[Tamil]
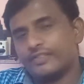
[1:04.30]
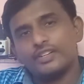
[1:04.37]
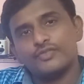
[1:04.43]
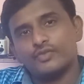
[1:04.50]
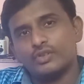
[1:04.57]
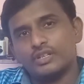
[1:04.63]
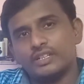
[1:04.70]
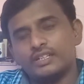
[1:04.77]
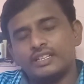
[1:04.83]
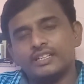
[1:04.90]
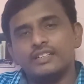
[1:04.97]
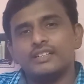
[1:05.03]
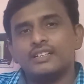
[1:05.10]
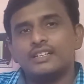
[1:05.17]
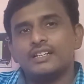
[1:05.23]
ஆஃப் ஃபிஷ் ஃபுட்ன்ட்டு
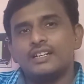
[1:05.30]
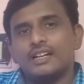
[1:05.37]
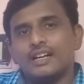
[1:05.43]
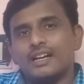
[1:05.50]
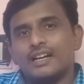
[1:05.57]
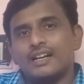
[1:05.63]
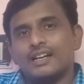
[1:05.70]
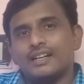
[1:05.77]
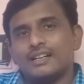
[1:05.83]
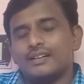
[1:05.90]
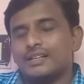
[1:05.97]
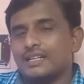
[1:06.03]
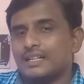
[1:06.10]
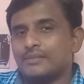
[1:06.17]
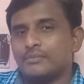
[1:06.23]

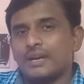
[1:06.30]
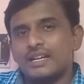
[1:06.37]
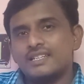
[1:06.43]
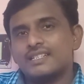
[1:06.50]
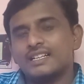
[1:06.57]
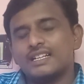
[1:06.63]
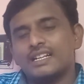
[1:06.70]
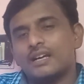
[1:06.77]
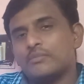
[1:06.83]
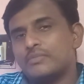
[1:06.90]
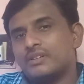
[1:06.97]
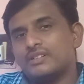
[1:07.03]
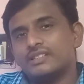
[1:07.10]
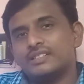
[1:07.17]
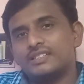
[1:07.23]
மனுஷங்க
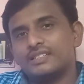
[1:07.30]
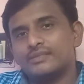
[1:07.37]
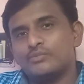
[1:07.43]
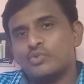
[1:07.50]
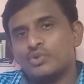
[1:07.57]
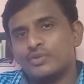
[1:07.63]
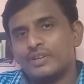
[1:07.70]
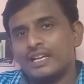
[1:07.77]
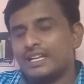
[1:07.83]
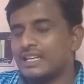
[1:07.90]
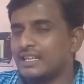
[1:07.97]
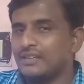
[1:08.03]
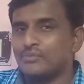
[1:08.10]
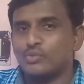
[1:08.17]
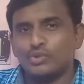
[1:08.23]
நம்ம வந்துட்டு மூணு
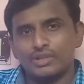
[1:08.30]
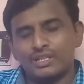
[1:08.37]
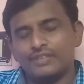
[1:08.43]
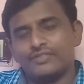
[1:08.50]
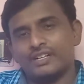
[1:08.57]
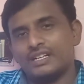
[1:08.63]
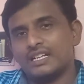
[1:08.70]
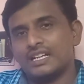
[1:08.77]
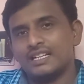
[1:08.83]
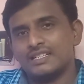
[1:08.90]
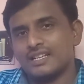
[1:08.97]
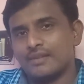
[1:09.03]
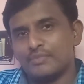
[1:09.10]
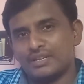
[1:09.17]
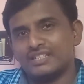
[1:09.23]
வேலைக்கு மூணு டிஃப்ரெண்ட்டான
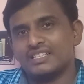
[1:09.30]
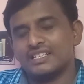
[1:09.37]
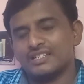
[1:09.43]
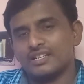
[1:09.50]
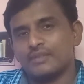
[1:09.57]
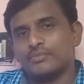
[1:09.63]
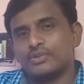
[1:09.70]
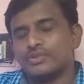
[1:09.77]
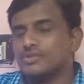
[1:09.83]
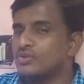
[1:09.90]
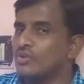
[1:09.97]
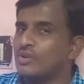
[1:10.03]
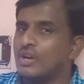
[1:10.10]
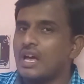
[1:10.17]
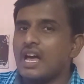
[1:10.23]
சாப்பாடு தானே சாப்பிட்றோம்
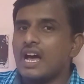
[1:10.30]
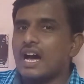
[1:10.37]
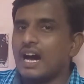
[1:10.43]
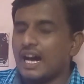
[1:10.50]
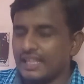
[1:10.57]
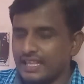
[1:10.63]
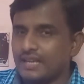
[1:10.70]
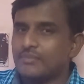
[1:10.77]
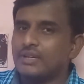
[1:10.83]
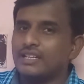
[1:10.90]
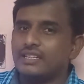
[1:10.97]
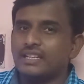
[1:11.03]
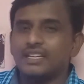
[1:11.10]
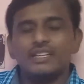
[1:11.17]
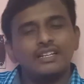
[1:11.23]
ஸோ அதே
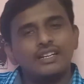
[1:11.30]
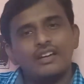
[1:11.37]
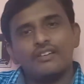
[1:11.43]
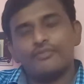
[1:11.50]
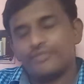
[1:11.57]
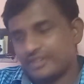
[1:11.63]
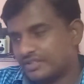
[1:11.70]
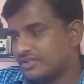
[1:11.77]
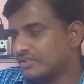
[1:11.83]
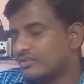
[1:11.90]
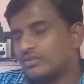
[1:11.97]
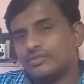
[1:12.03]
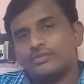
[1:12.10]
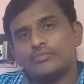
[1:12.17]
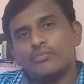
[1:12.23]
மாதிரி
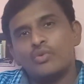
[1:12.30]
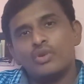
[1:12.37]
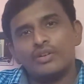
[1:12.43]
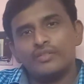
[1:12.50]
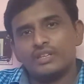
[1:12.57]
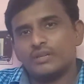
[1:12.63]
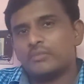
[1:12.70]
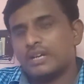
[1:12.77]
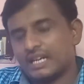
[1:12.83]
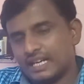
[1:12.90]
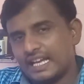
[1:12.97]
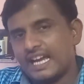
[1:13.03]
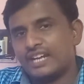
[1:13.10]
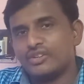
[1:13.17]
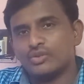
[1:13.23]
ஃபிஷ்ஷுக்கும் மூணு விதமான
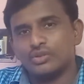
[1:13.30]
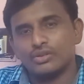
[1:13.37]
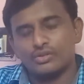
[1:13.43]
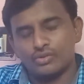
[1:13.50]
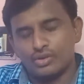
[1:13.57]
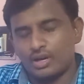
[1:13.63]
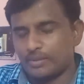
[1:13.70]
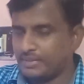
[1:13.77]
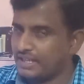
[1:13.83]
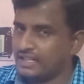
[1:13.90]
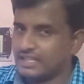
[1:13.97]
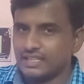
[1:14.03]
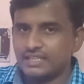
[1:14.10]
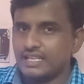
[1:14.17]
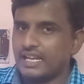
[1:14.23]
டயட் கொடுக்கணும்
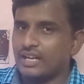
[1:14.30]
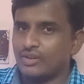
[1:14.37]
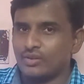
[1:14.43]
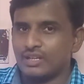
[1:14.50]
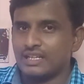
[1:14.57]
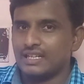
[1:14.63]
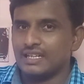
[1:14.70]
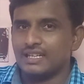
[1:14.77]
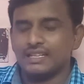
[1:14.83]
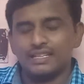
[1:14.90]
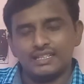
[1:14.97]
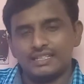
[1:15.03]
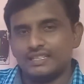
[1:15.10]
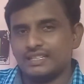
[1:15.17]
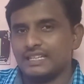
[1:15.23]
அப்படின்றது தான் என்னோடய
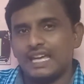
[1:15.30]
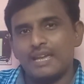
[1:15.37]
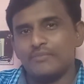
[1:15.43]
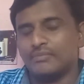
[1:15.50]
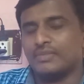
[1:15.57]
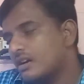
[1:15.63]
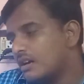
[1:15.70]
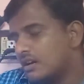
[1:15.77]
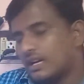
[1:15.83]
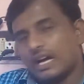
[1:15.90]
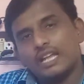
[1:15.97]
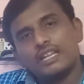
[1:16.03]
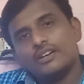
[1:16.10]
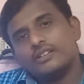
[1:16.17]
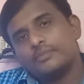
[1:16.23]
எய்ம்
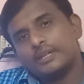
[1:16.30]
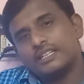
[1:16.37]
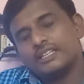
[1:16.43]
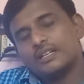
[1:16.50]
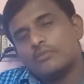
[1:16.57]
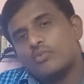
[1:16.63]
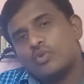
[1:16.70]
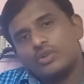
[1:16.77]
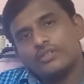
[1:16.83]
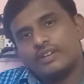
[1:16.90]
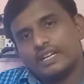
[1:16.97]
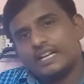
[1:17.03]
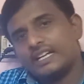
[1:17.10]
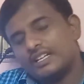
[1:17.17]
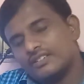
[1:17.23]
அதாவது பார்த்திங்கன்னா மூணு
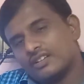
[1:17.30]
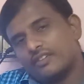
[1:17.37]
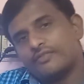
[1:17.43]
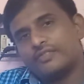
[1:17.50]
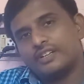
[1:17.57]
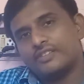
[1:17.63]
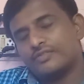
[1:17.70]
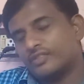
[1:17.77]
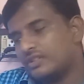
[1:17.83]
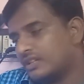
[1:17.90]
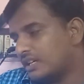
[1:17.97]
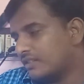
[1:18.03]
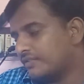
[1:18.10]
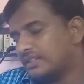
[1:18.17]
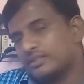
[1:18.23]
வெரைட்டிஸ் ஆஃப் ஃபிஷ் ஃபுட்
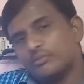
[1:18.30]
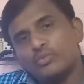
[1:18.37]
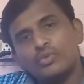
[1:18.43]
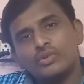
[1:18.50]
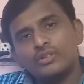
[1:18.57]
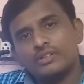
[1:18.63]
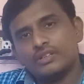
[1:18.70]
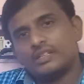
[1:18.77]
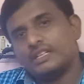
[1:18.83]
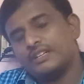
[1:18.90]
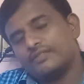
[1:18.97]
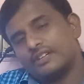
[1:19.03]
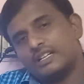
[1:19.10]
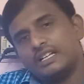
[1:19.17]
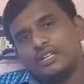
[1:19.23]
வித் மூணு
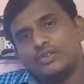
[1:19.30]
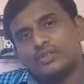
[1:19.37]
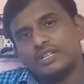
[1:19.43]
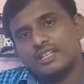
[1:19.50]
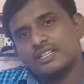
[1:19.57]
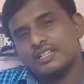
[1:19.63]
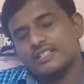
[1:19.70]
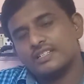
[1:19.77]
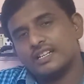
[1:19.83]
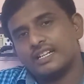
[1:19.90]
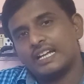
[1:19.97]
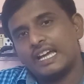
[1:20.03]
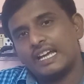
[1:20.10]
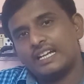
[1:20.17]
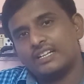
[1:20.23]
டிஃப்ரெண்ட் நியூட்ரிஷன்ஸ்
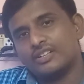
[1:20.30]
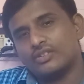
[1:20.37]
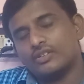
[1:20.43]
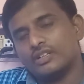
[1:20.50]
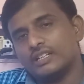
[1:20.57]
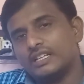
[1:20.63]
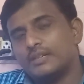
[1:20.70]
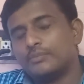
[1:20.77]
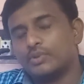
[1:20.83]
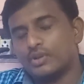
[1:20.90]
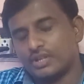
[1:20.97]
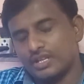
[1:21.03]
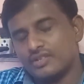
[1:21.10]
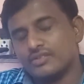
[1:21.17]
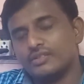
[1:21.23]
அண்ட் டயட் இருக்கும் அதில்
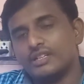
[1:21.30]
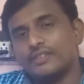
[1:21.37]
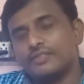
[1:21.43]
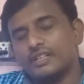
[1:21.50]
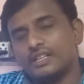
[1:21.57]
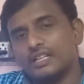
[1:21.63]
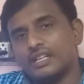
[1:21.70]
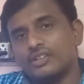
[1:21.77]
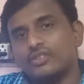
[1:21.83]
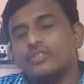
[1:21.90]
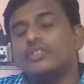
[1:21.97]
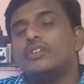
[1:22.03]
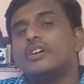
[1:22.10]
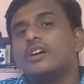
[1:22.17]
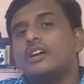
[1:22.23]
ப்ரோட்டீன்ஸும் டிஃப்ரெண்ட்டாக
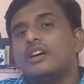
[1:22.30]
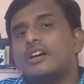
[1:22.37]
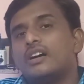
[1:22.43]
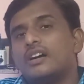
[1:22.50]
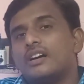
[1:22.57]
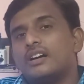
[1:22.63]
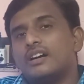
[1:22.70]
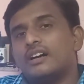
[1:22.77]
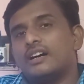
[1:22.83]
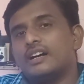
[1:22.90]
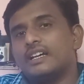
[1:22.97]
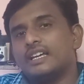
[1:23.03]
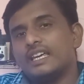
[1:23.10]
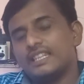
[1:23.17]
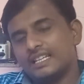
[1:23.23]
இருக்கும்
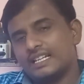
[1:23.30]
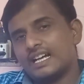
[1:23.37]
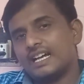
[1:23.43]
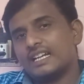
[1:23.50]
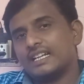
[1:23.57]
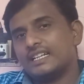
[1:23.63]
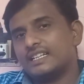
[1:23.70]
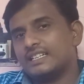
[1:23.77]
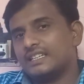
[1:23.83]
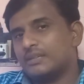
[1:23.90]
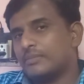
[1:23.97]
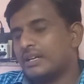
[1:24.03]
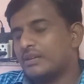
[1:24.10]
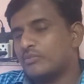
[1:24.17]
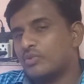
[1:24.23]
எதுக்காக இந்த
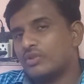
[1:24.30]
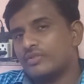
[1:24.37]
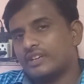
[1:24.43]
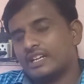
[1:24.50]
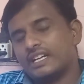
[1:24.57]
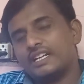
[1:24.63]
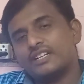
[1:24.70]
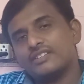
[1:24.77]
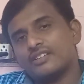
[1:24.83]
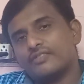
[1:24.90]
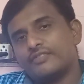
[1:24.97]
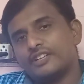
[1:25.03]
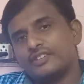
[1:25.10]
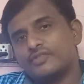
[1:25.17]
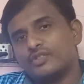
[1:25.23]
மாதிரி மூணு வெரைட்டிஸ் ஆஃப்
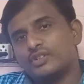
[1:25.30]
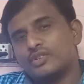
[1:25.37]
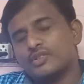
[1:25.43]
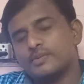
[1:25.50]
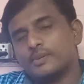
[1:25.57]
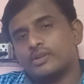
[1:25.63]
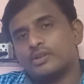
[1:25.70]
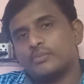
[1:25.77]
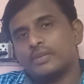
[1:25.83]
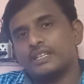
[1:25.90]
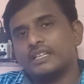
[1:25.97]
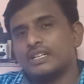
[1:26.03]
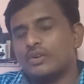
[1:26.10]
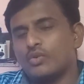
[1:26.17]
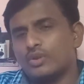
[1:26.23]
ஃபிஷ் ஃபுட் யூஸ் பண்ணுறோன்னு
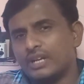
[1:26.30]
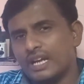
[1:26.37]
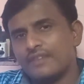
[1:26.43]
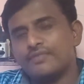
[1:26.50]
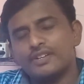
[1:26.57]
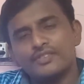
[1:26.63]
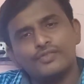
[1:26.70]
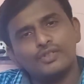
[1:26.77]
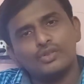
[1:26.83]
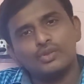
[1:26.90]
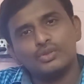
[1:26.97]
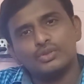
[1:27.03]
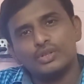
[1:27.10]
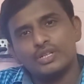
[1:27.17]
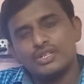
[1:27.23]
பார்த்தீங்கன்னா ஒரே ஃபிஷ் ஃபுட்
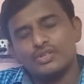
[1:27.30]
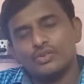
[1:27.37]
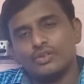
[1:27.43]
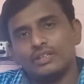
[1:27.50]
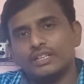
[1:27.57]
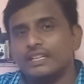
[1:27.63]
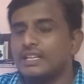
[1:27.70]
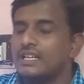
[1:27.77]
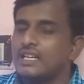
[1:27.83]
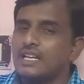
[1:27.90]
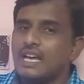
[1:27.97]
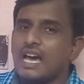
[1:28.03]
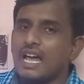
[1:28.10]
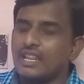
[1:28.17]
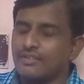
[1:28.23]
கொடுத்தோன்னு வச்சுக்கோங்களேன்
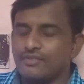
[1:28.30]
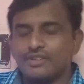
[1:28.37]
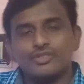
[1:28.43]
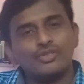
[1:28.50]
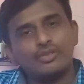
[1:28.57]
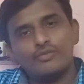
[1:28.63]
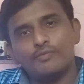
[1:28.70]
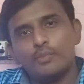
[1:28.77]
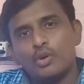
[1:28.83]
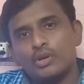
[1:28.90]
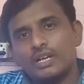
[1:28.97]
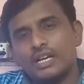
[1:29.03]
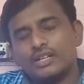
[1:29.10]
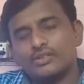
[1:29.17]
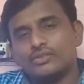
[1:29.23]
அந்த ஃபிஷ்ஷுக்கும்
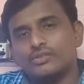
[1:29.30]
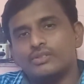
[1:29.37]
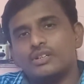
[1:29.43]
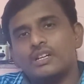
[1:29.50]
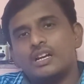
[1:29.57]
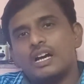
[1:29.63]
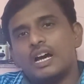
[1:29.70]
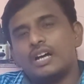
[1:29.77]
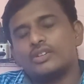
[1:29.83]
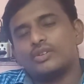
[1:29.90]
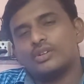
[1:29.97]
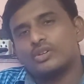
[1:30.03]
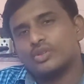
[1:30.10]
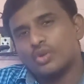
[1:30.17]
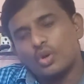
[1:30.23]
போராக இருக்கும்
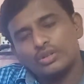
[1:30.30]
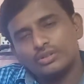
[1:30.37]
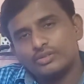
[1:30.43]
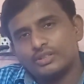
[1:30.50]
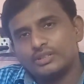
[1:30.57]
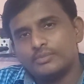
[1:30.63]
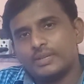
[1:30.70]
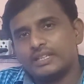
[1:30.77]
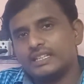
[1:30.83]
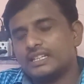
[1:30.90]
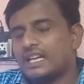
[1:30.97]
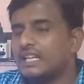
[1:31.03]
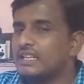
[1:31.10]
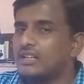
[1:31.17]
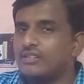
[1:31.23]
அதோட க்ரோத்தும் வந்து
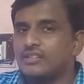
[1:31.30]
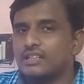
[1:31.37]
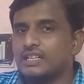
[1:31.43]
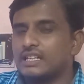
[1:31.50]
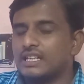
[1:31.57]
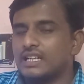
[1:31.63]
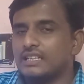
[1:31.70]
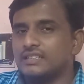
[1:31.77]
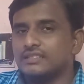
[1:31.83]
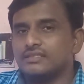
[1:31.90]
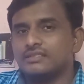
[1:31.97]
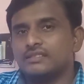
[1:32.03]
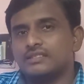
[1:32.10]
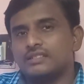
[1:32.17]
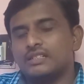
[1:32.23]
பார்த்திங்கன்னா அந்த அளவுக்கு இருக்காது
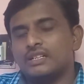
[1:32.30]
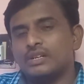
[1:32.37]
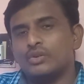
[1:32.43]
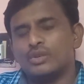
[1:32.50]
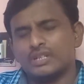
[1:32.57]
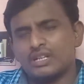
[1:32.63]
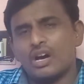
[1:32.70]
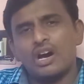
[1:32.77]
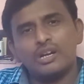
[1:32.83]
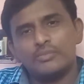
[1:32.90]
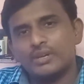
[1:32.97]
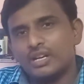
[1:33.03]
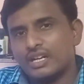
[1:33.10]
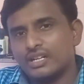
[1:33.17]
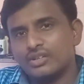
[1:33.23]
ஒரு
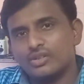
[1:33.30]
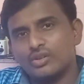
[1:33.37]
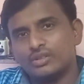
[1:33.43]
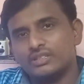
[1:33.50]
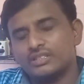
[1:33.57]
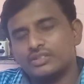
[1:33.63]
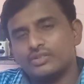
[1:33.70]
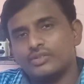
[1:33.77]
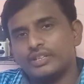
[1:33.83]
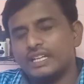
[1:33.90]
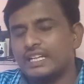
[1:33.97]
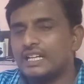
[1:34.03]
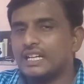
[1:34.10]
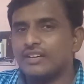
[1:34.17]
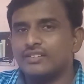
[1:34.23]
நார்மலான க்ரோத் இருக்கும்
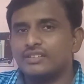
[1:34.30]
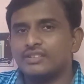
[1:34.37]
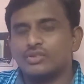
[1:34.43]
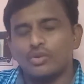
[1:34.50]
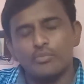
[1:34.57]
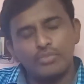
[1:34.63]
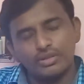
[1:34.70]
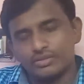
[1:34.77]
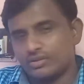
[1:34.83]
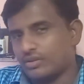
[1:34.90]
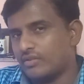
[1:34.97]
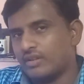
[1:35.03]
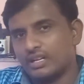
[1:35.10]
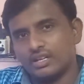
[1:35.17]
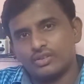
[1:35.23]
இல்லைனா வந்துட்டு ரொம்ப
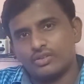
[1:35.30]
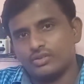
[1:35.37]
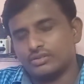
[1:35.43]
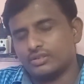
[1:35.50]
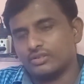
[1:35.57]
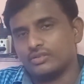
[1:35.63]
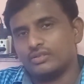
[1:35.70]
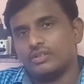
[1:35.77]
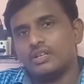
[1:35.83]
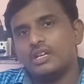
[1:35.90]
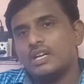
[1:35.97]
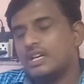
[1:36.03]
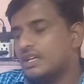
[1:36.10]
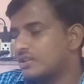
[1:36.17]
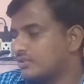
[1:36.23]
ஸ்லோவான க்ரோத் இருக்கும்
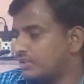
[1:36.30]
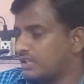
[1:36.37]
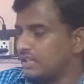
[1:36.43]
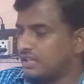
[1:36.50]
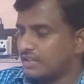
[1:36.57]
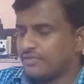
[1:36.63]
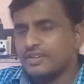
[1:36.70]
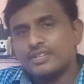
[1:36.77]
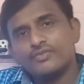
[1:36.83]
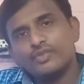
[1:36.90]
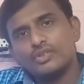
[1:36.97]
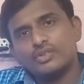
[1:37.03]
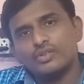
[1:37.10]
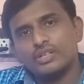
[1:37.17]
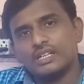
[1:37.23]
ஸோ இந்த ஃபிஷ்
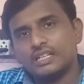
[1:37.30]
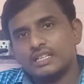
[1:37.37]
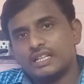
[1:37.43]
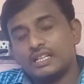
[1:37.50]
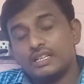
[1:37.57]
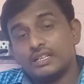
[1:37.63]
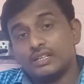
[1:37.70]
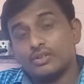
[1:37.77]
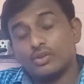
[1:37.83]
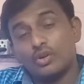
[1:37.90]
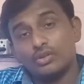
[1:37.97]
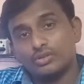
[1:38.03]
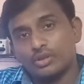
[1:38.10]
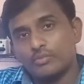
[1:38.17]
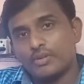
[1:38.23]
ஃபுட் கொடுக்கறதுனால
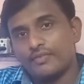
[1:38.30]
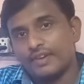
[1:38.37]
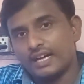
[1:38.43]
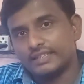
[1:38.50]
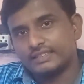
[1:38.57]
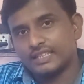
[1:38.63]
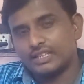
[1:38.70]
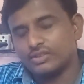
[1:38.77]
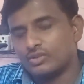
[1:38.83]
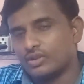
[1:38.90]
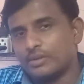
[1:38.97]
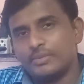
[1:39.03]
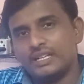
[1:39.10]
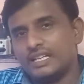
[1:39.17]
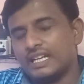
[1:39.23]
க்ரோத் ரொம்ப ஃபாஸ்ட்டாக
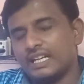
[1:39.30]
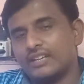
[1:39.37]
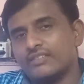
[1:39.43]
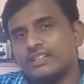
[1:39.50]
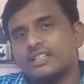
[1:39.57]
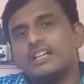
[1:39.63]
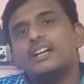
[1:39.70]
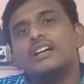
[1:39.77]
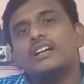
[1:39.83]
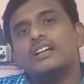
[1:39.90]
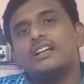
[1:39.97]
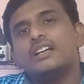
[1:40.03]
இருக்கும் அப்படின்னு நினைக்க வேண்டாம்